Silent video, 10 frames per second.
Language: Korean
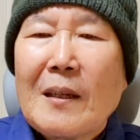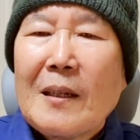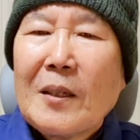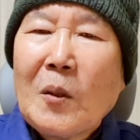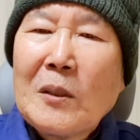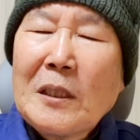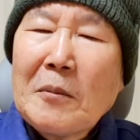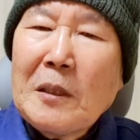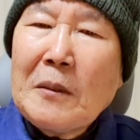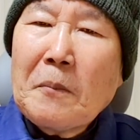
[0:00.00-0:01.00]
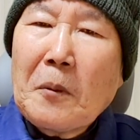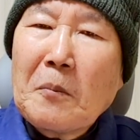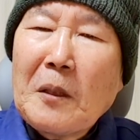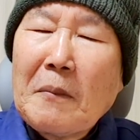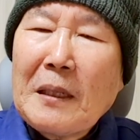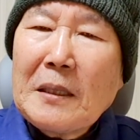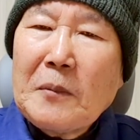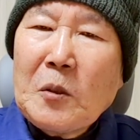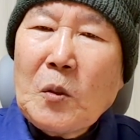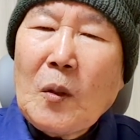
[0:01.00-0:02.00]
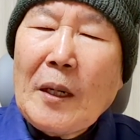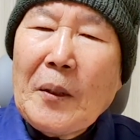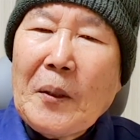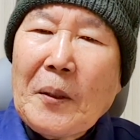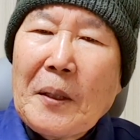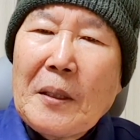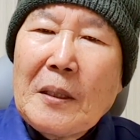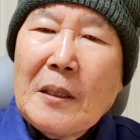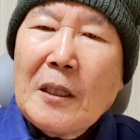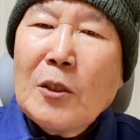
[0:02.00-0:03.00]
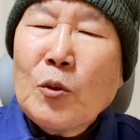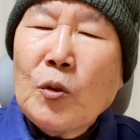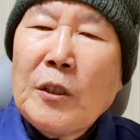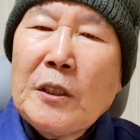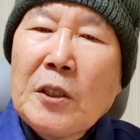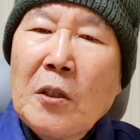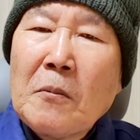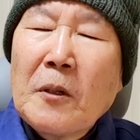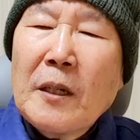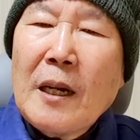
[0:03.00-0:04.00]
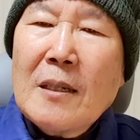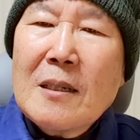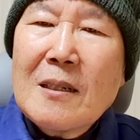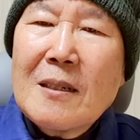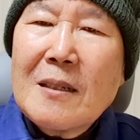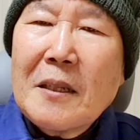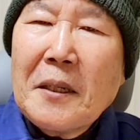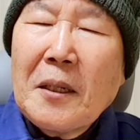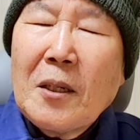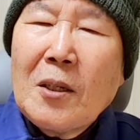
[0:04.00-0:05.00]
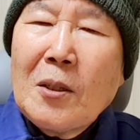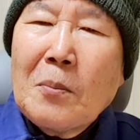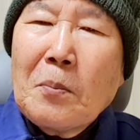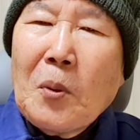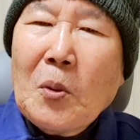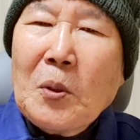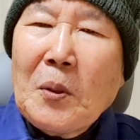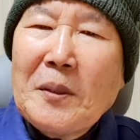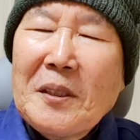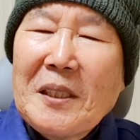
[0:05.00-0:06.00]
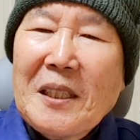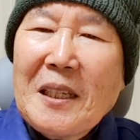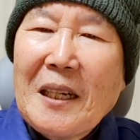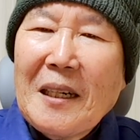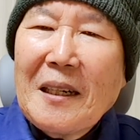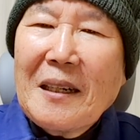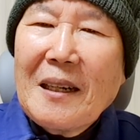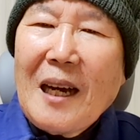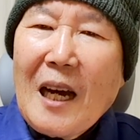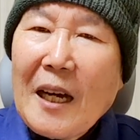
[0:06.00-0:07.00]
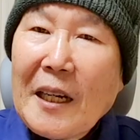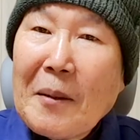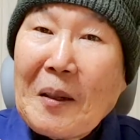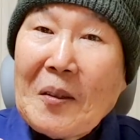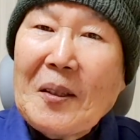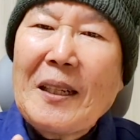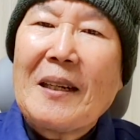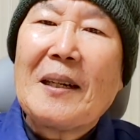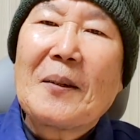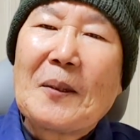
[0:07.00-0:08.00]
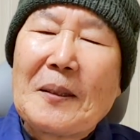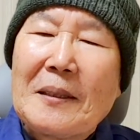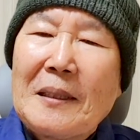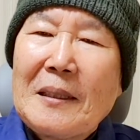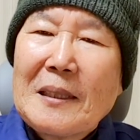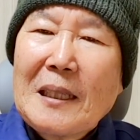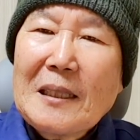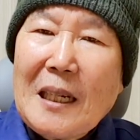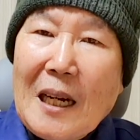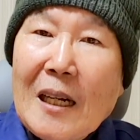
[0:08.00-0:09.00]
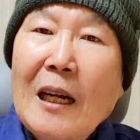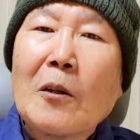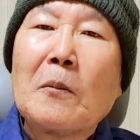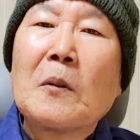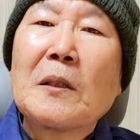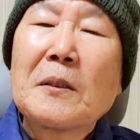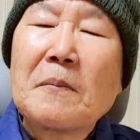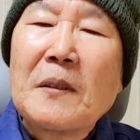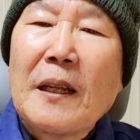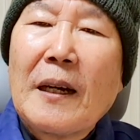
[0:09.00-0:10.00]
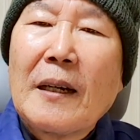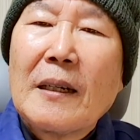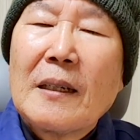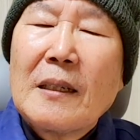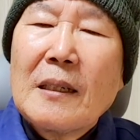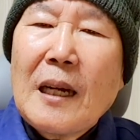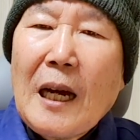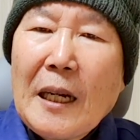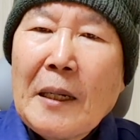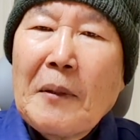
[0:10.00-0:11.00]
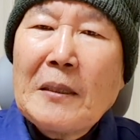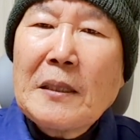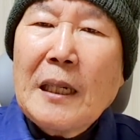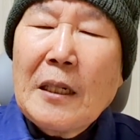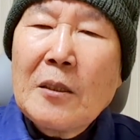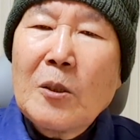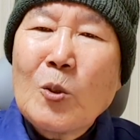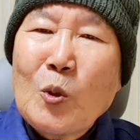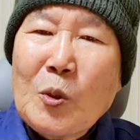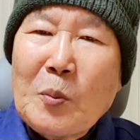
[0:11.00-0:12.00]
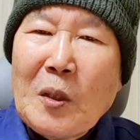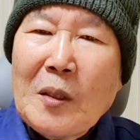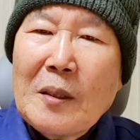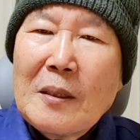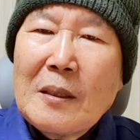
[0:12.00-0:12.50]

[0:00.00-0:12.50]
근데 오늘 참 이 본문의 말씀이 좋아요. 그러 주인이 찍어버리라 그러는데 포도원 지기가 한 해만 더 달라고. 제가 잘 갖고 보겠습니다. 한 해만 시간을 더 주시면